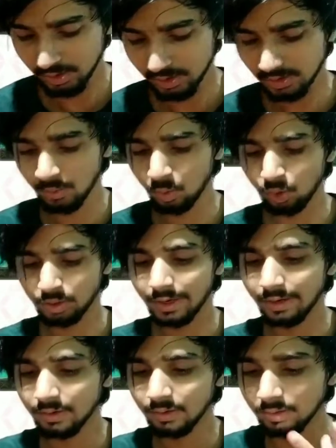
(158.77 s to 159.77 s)
ये
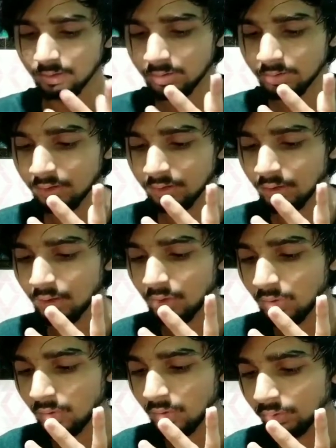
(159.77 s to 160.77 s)
दूसरा चीज ये बोल रहा है
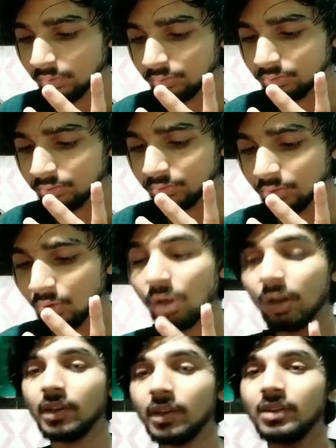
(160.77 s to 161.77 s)

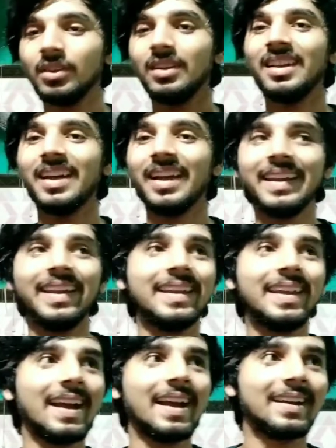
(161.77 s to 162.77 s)
ऑयल हम्म,
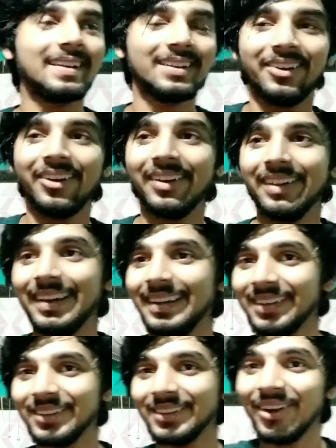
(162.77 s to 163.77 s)
कंट्रोल अरे क्या
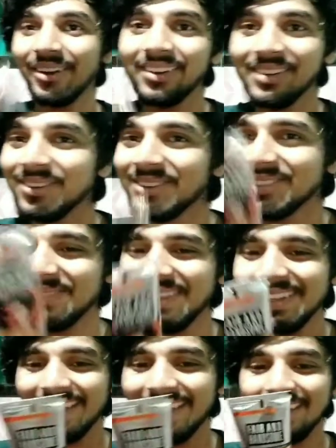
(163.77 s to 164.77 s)
ऑयल कंट्रोल
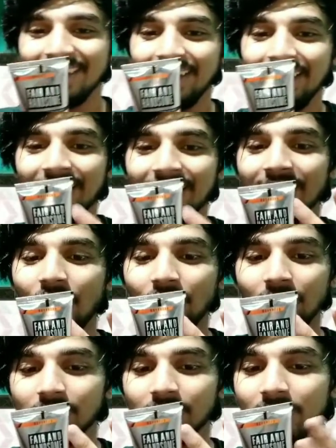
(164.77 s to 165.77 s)
ऑयल कंट्रोल कुछ भी नहीं है
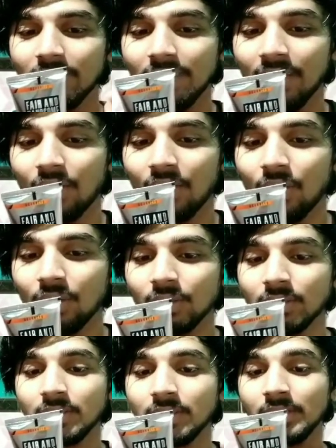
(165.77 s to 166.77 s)
ऑयल
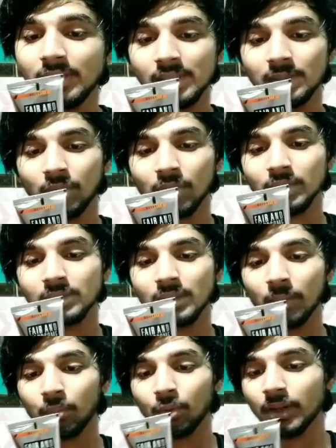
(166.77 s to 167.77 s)
कंट्रोल नहीं है और
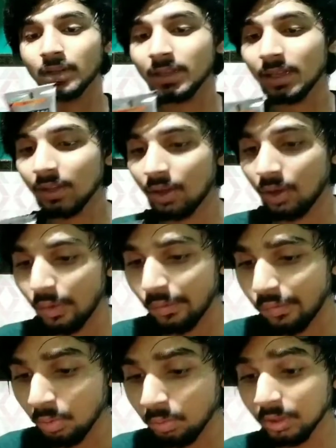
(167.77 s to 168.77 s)
तीसरी चीज बोल रहा है सन
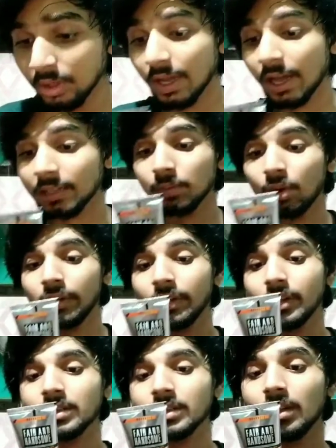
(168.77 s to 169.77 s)
प्रोडक्शन और फोर्थ
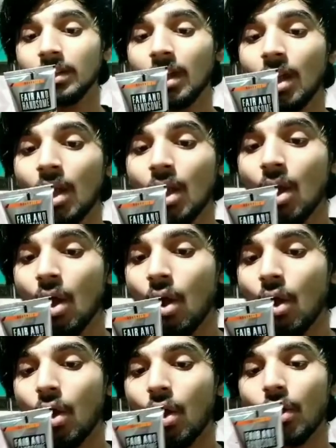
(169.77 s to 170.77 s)
डार्क स्पॉट
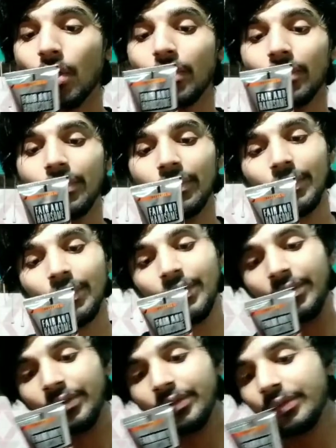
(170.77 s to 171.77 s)
डिडक्शन
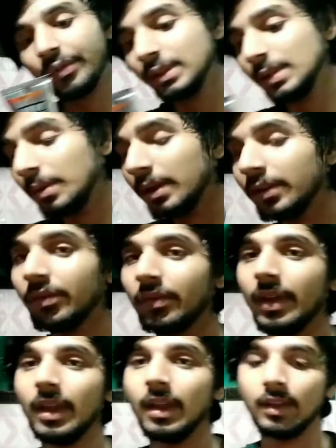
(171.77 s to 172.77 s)
और
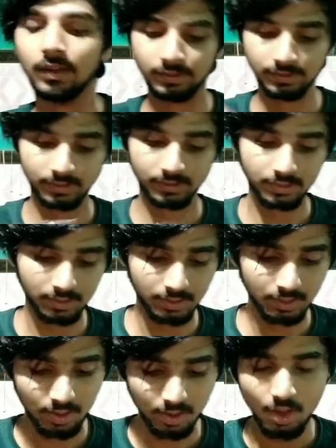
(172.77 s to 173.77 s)
फिफ विजिबल
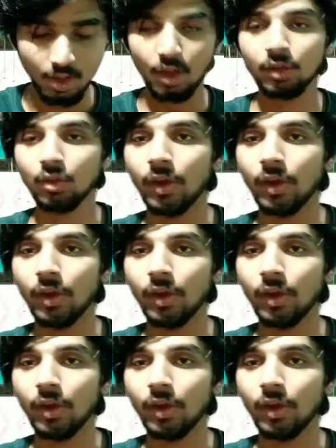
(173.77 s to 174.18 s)
फैंस